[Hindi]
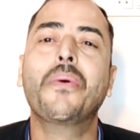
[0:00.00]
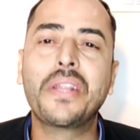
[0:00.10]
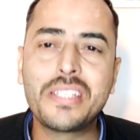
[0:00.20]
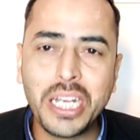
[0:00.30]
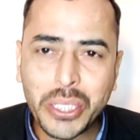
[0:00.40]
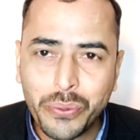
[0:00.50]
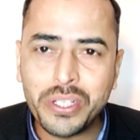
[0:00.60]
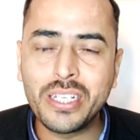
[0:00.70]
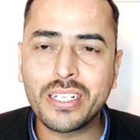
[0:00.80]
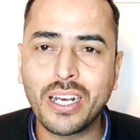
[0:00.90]
वो रिजल्ट क्यों
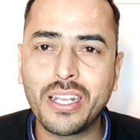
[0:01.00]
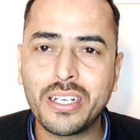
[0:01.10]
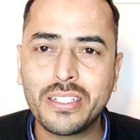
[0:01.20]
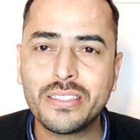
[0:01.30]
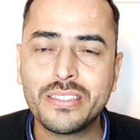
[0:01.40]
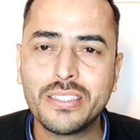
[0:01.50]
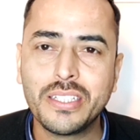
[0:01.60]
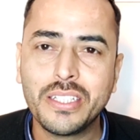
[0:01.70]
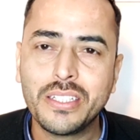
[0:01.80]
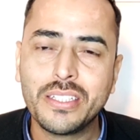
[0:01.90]
नहीं निकाला
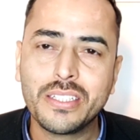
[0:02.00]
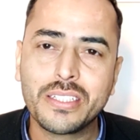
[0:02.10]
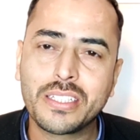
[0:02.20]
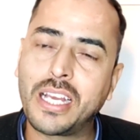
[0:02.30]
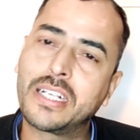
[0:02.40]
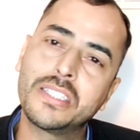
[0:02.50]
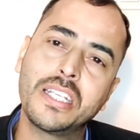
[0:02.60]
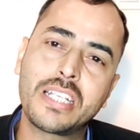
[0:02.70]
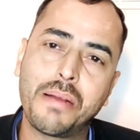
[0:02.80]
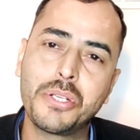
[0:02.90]
क्या
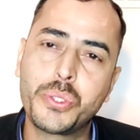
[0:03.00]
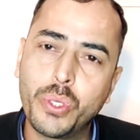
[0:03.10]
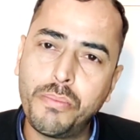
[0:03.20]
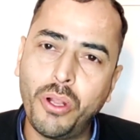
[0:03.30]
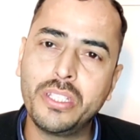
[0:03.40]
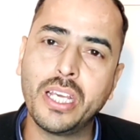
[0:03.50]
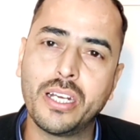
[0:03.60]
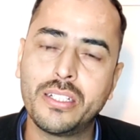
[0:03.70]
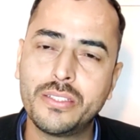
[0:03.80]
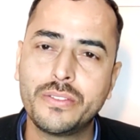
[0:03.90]
खदरी साहब ने झूठ बोल दिया
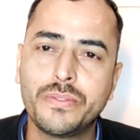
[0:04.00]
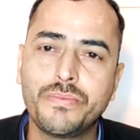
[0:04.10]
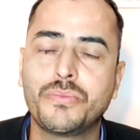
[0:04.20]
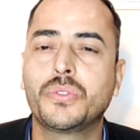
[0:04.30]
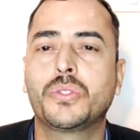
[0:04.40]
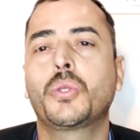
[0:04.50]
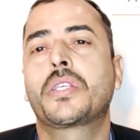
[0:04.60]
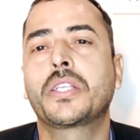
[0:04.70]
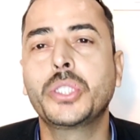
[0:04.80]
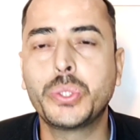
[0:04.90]
तो
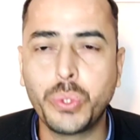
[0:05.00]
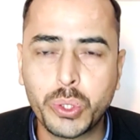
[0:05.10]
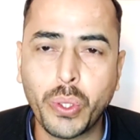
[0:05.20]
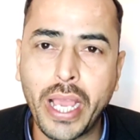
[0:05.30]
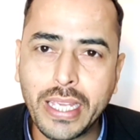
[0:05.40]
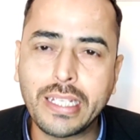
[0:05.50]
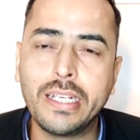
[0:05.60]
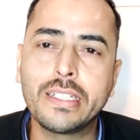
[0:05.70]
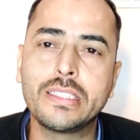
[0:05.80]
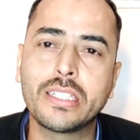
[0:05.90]
सर जी झूठ तो है ही
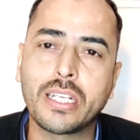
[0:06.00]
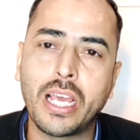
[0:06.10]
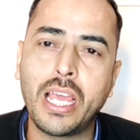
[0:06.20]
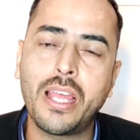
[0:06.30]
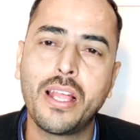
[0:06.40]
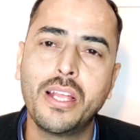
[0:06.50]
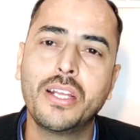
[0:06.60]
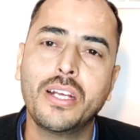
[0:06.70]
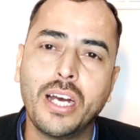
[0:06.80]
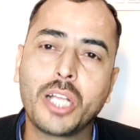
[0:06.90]
क्लियर दिख रहा है
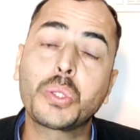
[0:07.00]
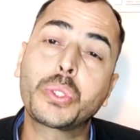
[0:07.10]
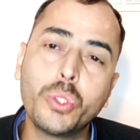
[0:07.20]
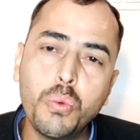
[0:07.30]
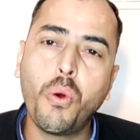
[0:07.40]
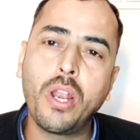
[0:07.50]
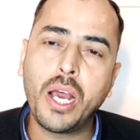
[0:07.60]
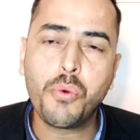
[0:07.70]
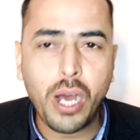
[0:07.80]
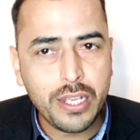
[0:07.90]
हाँ तो क्यों बोल
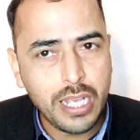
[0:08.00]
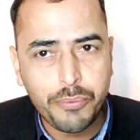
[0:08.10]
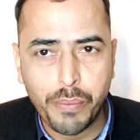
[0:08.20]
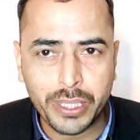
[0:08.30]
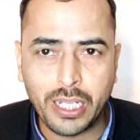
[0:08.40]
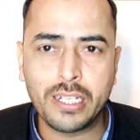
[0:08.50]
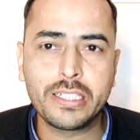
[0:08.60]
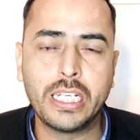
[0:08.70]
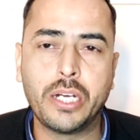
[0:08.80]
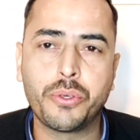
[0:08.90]
रहा वो आज आपको पता लग
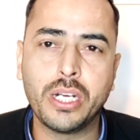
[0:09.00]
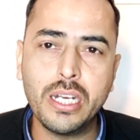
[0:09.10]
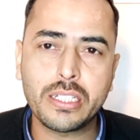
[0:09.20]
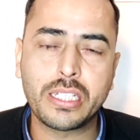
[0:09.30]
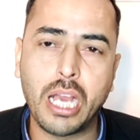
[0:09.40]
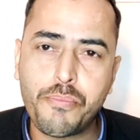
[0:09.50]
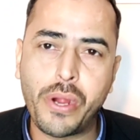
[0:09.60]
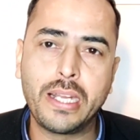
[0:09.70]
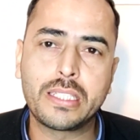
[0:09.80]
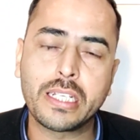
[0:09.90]
गया होगा क्या
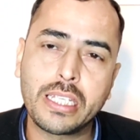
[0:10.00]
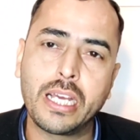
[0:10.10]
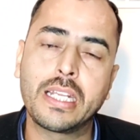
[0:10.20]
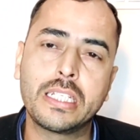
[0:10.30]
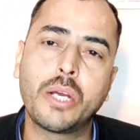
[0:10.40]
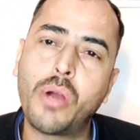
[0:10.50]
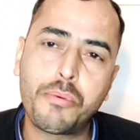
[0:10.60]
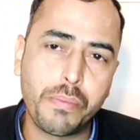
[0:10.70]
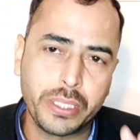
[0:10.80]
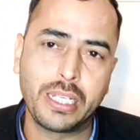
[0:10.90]
पॉइंट था क्या नहीं था वो
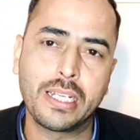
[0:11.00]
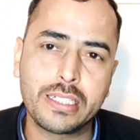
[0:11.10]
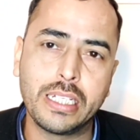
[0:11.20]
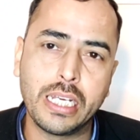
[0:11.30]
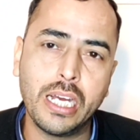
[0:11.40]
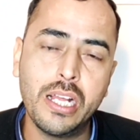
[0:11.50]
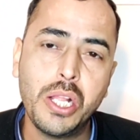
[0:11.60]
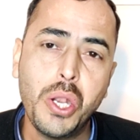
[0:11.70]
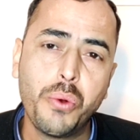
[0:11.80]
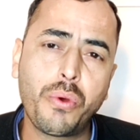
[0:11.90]
आपको पता लग गया
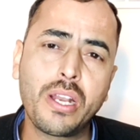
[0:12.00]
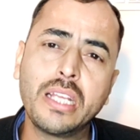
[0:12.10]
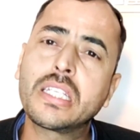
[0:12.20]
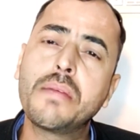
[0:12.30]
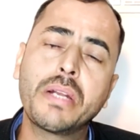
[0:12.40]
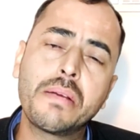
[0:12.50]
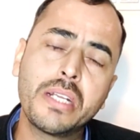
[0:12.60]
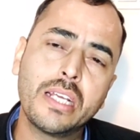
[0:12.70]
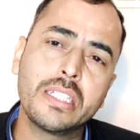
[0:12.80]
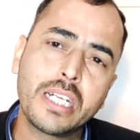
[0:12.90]
वरना इतने बड़े
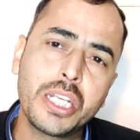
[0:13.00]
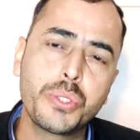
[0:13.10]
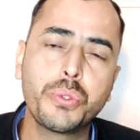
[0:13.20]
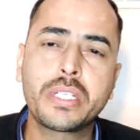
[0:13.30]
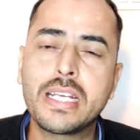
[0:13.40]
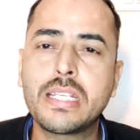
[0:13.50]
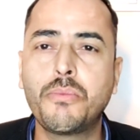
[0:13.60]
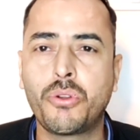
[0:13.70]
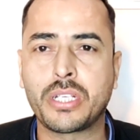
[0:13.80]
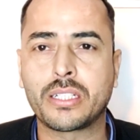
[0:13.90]
बड़े अधिकारी झूठ कैसे
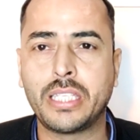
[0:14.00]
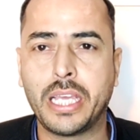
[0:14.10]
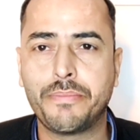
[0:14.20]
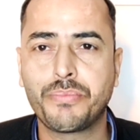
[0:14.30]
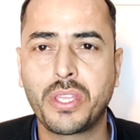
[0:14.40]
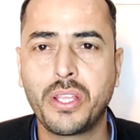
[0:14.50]
बोल सकते हैं